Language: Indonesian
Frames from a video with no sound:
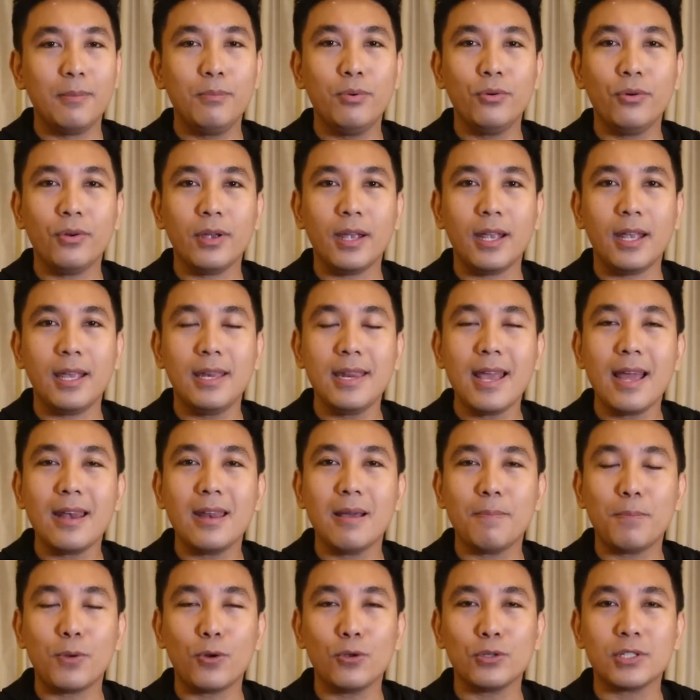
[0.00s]
Ibu, ini
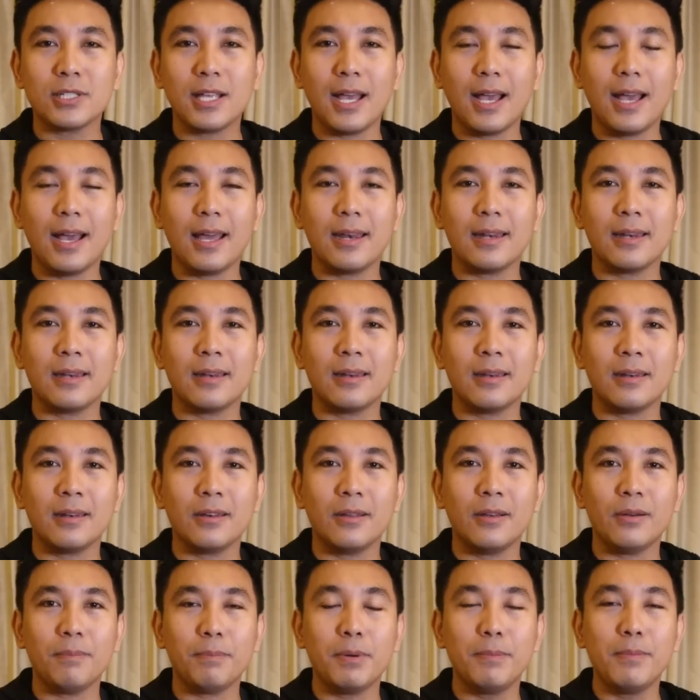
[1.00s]
ada perusahaan
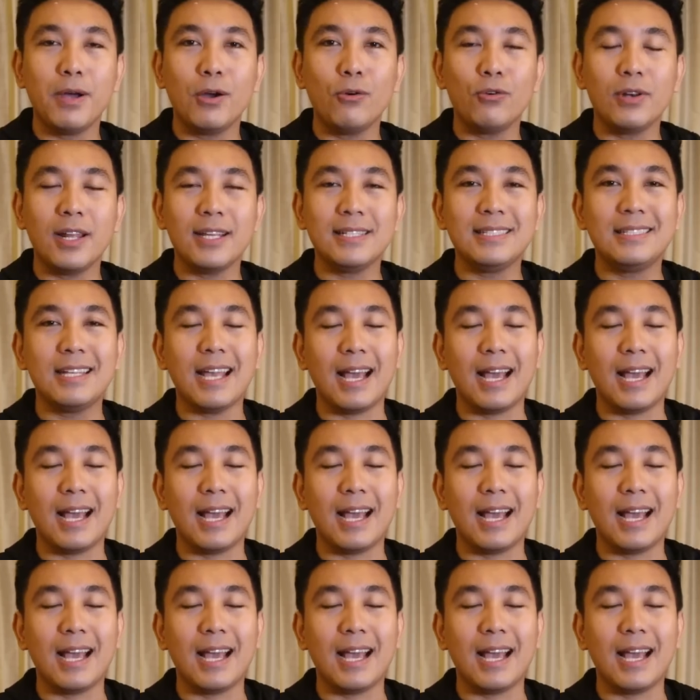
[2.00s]
pembangunan